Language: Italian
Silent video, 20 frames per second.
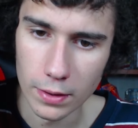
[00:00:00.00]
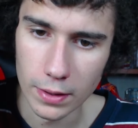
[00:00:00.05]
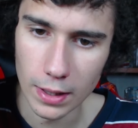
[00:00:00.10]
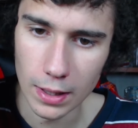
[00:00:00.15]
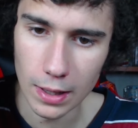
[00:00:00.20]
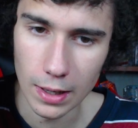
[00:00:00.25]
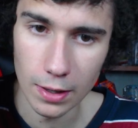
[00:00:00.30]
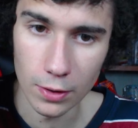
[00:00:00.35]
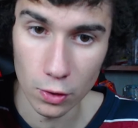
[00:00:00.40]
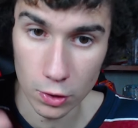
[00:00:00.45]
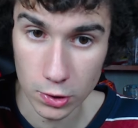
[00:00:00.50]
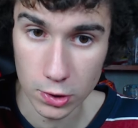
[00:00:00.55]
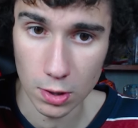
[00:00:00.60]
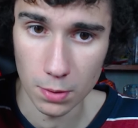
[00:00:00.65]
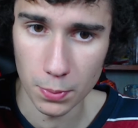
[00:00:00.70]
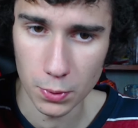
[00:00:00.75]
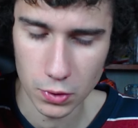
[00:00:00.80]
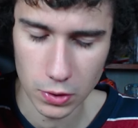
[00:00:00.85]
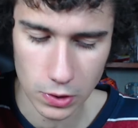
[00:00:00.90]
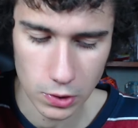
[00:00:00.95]
del nostro
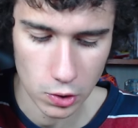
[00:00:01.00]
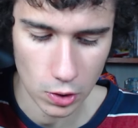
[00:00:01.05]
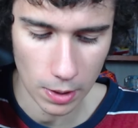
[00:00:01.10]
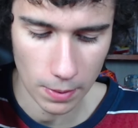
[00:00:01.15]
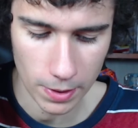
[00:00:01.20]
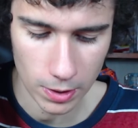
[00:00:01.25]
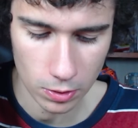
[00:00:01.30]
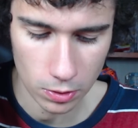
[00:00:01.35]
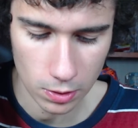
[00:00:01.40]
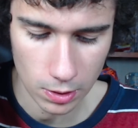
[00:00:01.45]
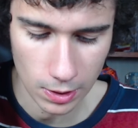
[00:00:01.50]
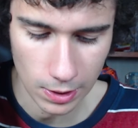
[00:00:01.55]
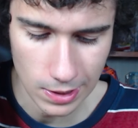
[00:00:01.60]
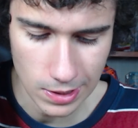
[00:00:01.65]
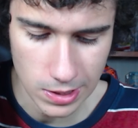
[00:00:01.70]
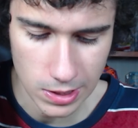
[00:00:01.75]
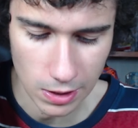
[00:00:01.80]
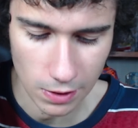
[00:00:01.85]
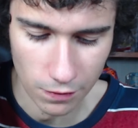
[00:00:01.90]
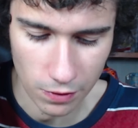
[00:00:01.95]
posizionamento in
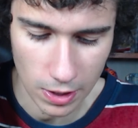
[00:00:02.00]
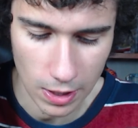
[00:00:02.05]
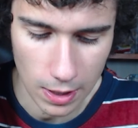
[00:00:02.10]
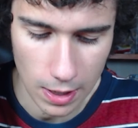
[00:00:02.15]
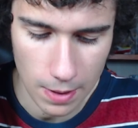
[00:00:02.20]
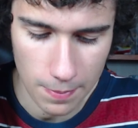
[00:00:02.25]
classifica.